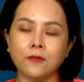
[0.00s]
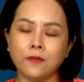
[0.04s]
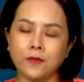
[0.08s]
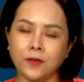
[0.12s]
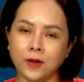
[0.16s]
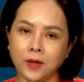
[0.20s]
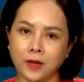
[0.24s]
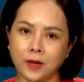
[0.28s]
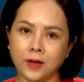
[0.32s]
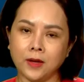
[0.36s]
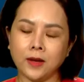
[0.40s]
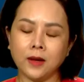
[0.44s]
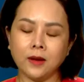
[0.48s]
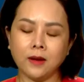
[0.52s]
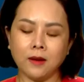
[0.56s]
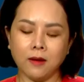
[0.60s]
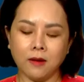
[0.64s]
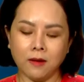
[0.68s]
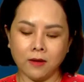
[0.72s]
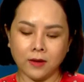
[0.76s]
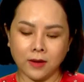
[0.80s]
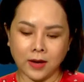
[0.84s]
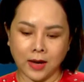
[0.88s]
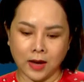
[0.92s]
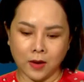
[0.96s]
vì các
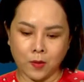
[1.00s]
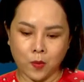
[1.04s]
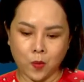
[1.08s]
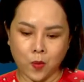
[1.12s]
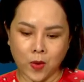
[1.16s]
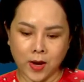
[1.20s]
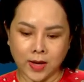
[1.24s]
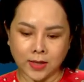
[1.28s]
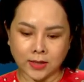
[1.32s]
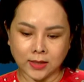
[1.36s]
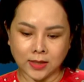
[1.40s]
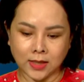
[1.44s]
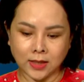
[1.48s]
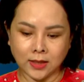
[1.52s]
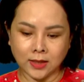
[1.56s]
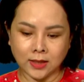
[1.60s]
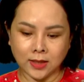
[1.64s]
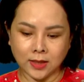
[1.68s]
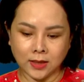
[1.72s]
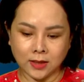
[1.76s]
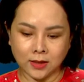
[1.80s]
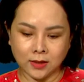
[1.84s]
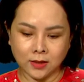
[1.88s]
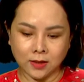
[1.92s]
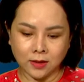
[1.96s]
con đã quan sát
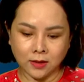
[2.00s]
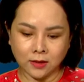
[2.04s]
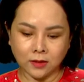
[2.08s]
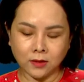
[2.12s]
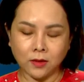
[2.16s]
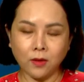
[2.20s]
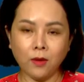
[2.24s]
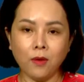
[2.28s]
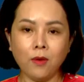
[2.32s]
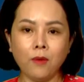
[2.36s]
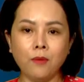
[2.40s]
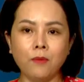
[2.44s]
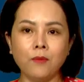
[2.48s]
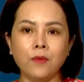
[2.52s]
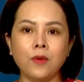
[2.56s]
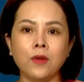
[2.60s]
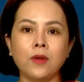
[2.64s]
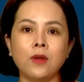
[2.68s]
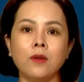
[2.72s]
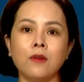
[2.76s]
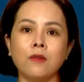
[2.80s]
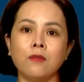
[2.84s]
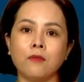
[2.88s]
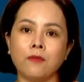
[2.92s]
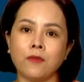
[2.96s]
tranh rất tốt
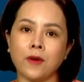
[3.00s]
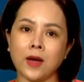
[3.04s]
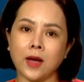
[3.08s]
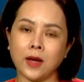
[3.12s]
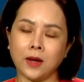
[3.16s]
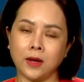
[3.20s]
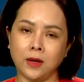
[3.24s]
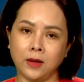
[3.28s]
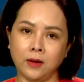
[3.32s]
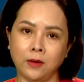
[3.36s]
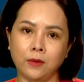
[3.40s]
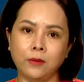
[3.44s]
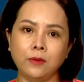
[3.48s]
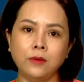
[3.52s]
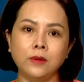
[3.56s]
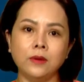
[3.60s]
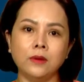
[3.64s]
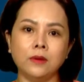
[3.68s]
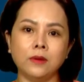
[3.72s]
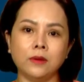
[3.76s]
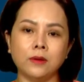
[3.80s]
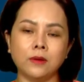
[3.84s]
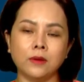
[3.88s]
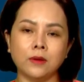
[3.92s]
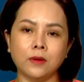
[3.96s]
và hiểu
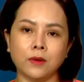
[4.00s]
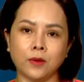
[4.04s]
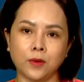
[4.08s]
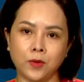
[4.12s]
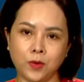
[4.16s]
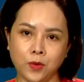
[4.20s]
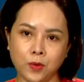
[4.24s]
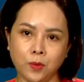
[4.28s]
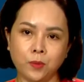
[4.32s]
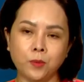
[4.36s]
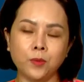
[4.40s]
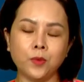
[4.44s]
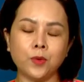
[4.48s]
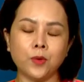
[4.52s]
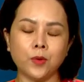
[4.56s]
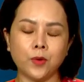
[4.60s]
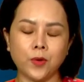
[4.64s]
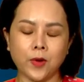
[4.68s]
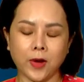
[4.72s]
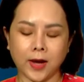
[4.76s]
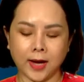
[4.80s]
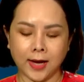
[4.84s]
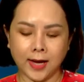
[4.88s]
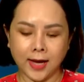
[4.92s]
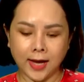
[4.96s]
được nội dung của
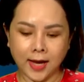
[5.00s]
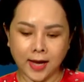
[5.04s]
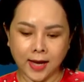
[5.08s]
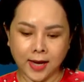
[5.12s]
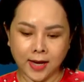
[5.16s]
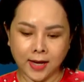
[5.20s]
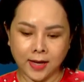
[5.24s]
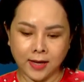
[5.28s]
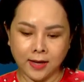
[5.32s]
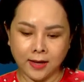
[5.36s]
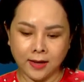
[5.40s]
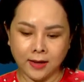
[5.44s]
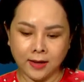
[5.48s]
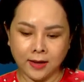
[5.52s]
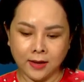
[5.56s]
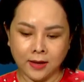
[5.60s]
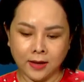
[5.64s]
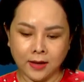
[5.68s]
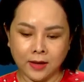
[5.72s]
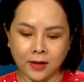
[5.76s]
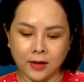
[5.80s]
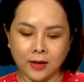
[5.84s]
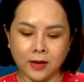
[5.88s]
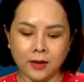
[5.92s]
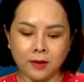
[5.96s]
đoạn 2.
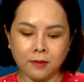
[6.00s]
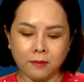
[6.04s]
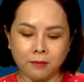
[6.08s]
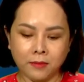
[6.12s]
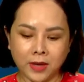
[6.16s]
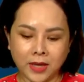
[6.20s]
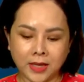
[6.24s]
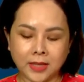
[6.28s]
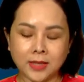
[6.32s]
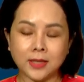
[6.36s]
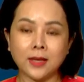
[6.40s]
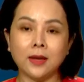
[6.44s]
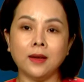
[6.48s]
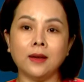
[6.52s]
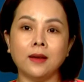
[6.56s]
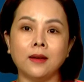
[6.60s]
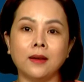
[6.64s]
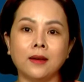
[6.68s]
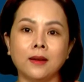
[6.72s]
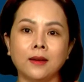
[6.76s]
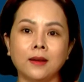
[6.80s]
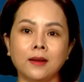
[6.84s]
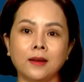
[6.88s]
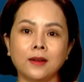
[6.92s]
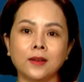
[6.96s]
Bây giờ,
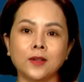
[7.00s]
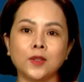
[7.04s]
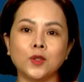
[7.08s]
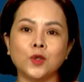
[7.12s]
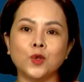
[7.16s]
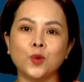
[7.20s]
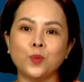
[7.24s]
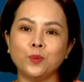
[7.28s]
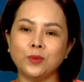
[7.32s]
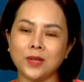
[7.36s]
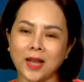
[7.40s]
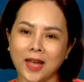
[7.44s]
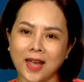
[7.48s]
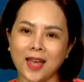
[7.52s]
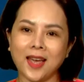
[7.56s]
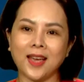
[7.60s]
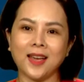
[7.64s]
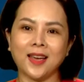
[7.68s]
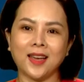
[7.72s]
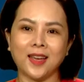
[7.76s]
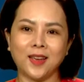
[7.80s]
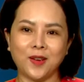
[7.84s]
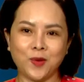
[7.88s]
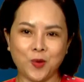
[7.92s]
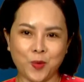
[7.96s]
chúng ta
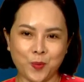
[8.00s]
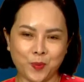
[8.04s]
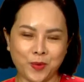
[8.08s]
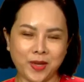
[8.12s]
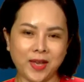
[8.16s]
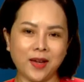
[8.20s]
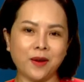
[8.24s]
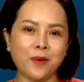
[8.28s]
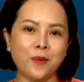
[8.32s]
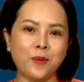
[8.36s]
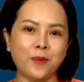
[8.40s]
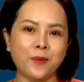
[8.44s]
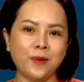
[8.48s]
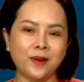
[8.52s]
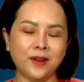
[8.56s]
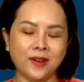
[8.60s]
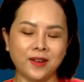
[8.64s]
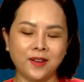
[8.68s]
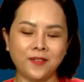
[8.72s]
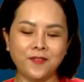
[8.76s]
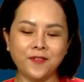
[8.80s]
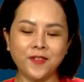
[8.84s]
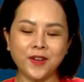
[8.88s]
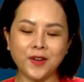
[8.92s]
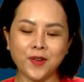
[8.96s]
hãy cùng nhau
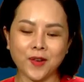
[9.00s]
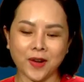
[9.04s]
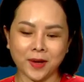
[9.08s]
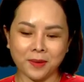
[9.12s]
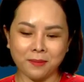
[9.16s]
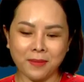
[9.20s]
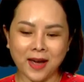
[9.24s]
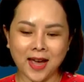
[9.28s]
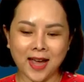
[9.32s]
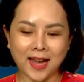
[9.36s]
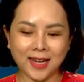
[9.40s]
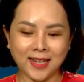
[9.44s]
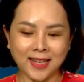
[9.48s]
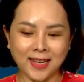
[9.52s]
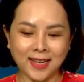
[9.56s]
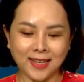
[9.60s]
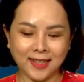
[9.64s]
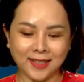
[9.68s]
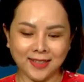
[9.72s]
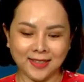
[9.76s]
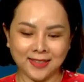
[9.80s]
đến với đoạn 3 nhé.